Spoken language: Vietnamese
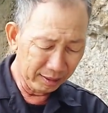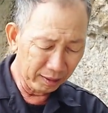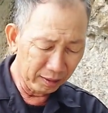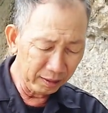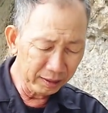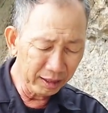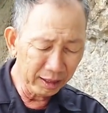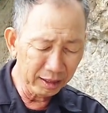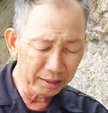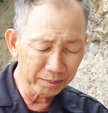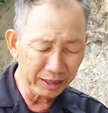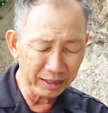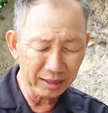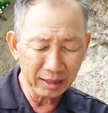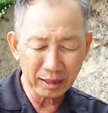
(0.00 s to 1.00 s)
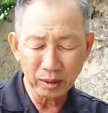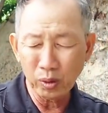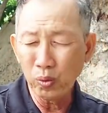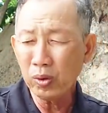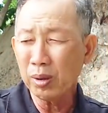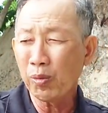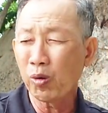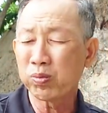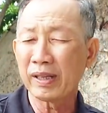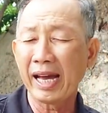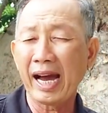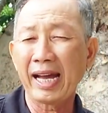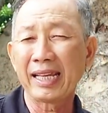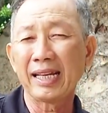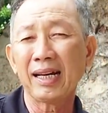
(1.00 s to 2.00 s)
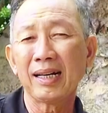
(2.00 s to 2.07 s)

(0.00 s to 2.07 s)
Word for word: nó nên mấy là ngủ cái mùng dài